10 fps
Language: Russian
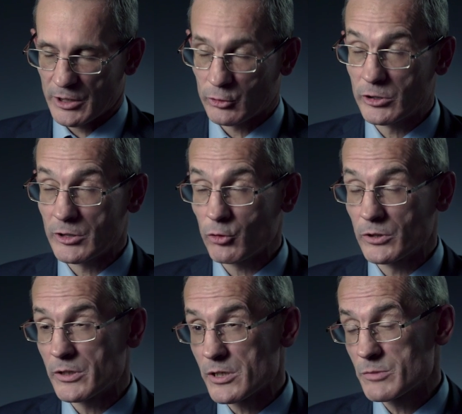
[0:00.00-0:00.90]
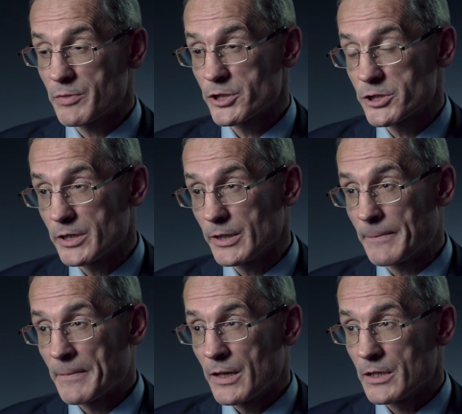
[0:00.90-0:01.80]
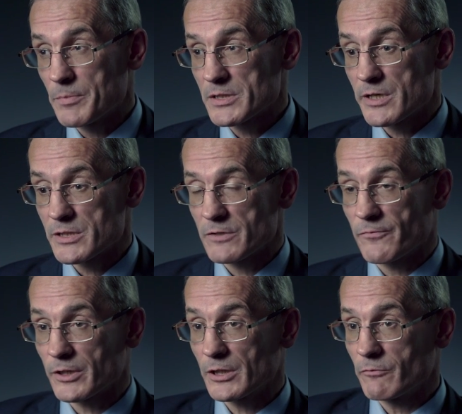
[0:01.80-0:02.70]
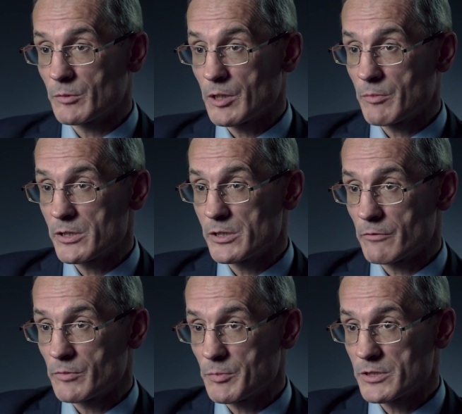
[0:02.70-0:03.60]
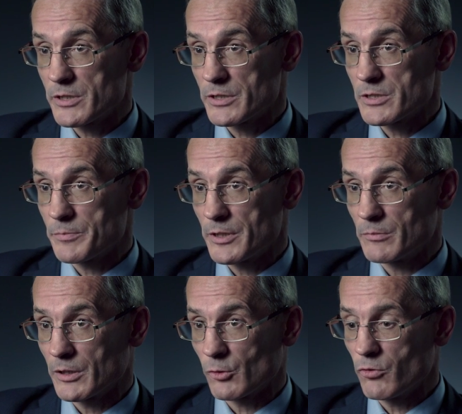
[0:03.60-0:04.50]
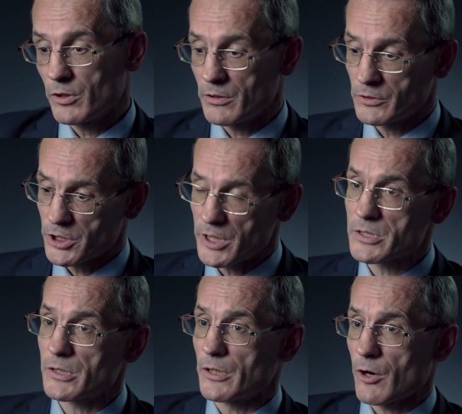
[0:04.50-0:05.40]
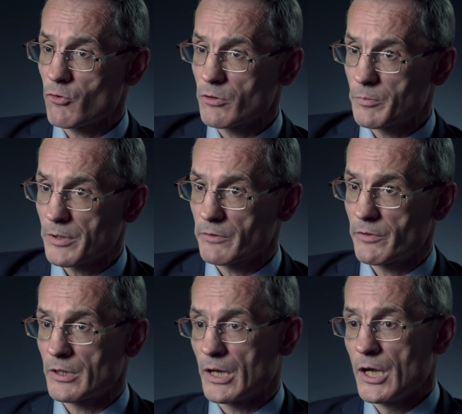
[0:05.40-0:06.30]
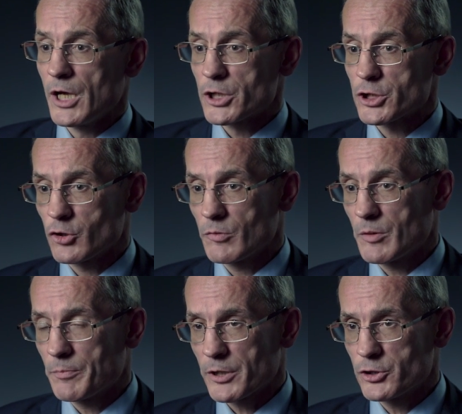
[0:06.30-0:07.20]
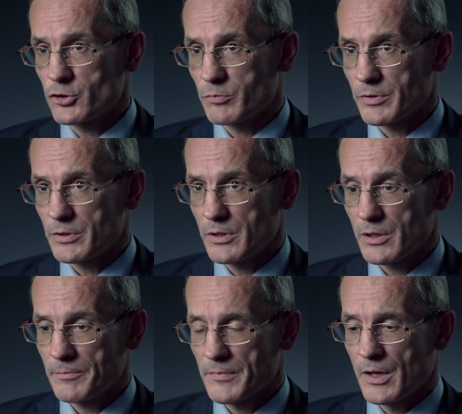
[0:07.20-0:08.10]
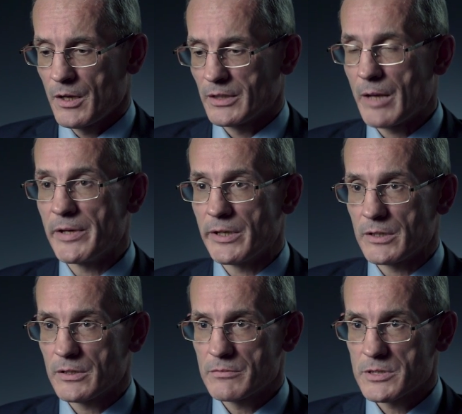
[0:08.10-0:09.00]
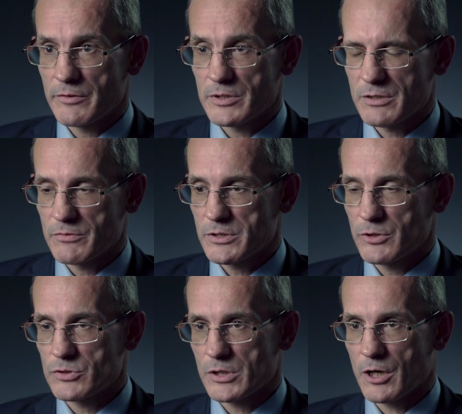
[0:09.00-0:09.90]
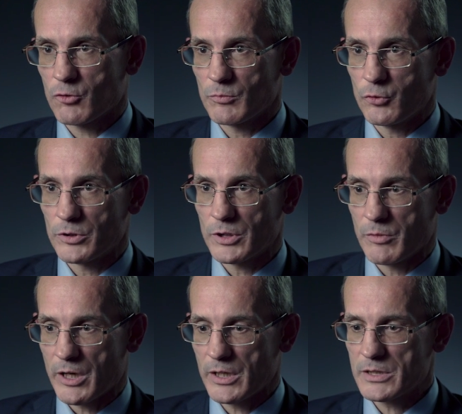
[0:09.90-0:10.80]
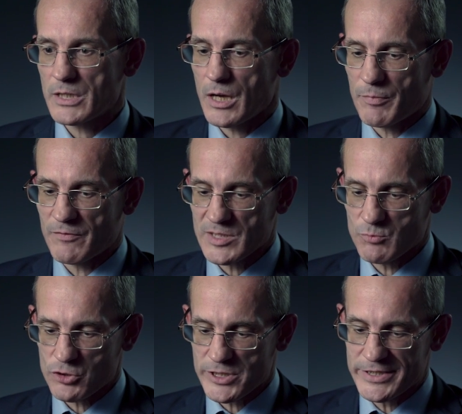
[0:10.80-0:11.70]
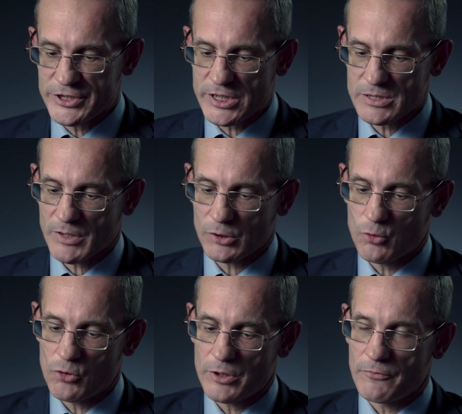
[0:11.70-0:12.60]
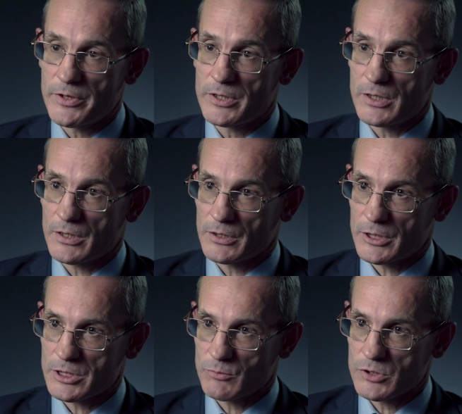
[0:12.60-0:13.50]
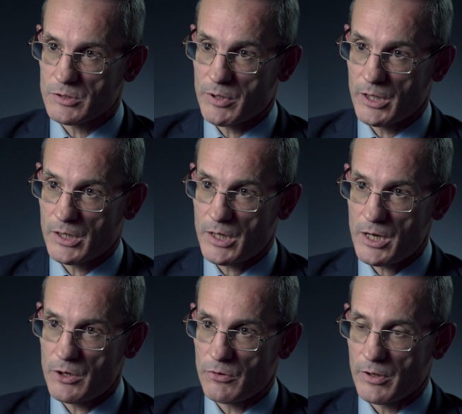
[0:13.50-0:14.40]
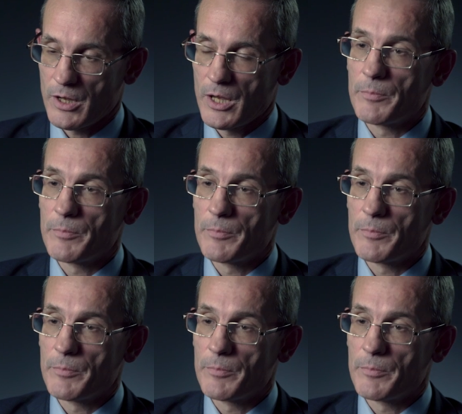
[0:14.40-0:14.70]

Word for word: отдано распоряжение непосредственно фронтовым командирам непосредственно перед Монголией, железная дорога продвинена, чтобы прощупать да, намерения Советского Союза, как он будет обороняться, а по возможности через Монголию выйти к нашему Забайкалью,